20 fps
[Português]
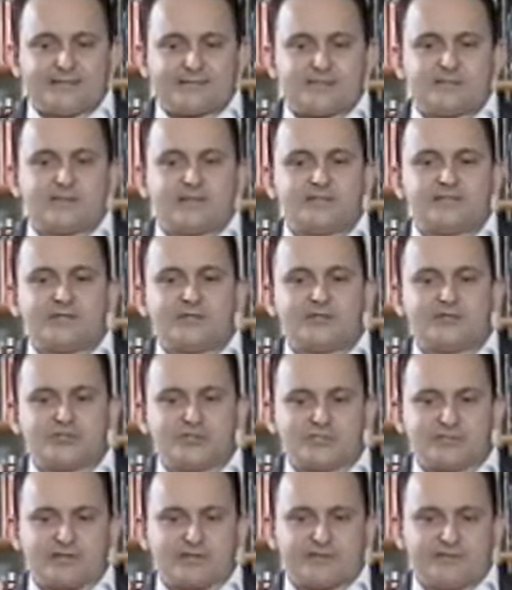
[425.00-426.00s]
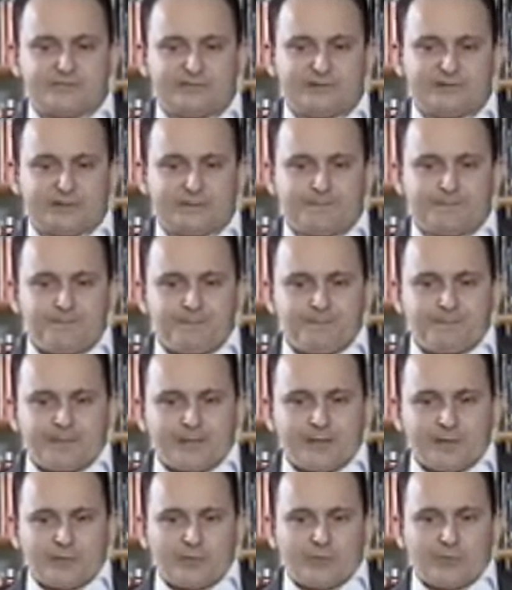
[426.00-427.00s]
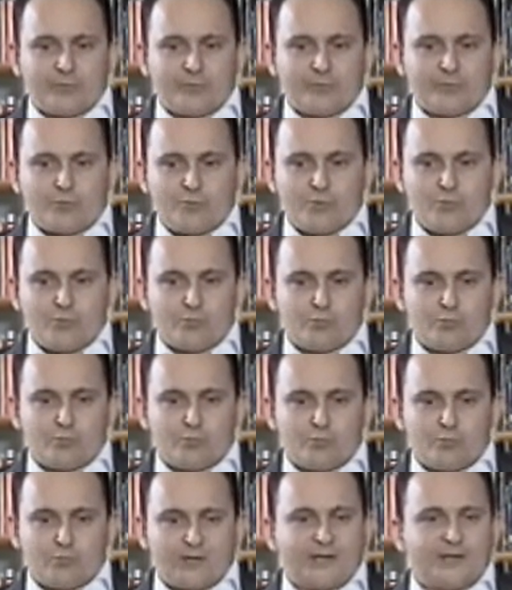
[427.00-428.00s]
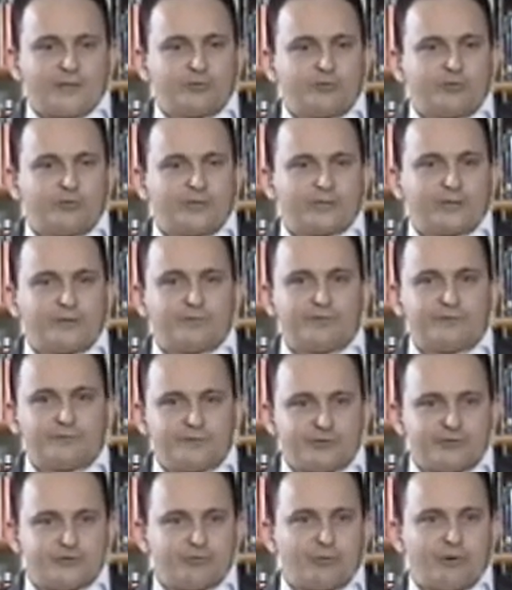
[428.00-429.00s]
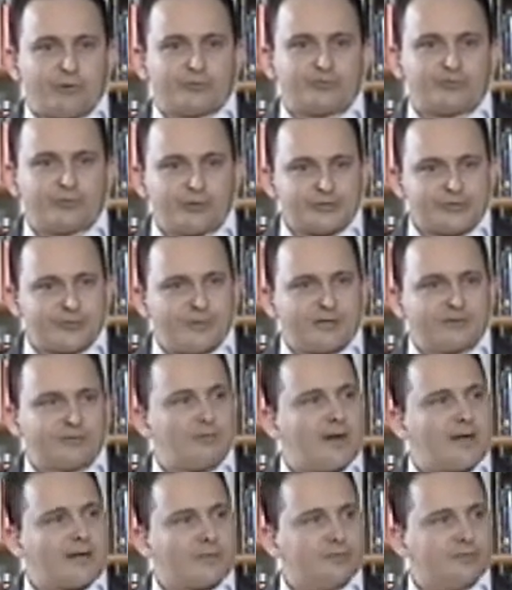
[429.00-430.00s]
esse desejo de escrever com uma leitura que eu fiz de um autor chamado Mike